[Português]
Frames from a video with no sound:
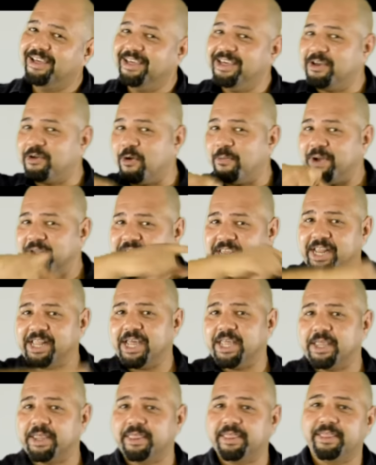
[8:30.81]
e compartilhe
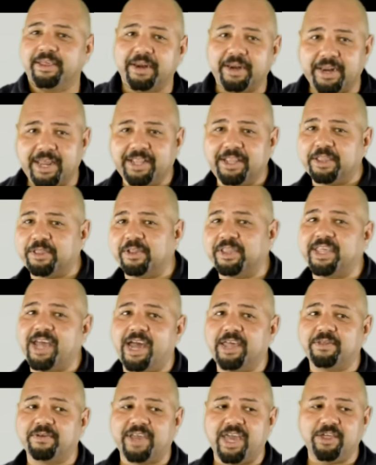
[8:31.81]
nas redes
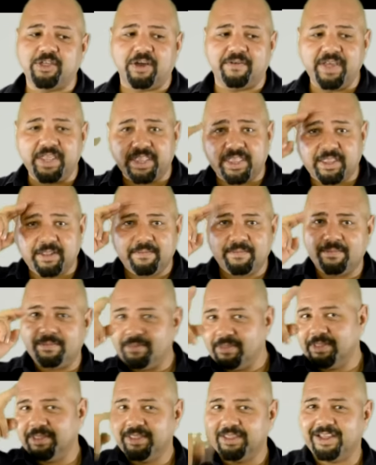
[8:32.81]
sociais, ok, jovens?
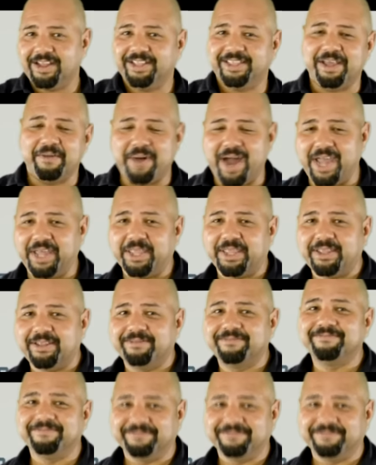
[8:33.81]
Até mais.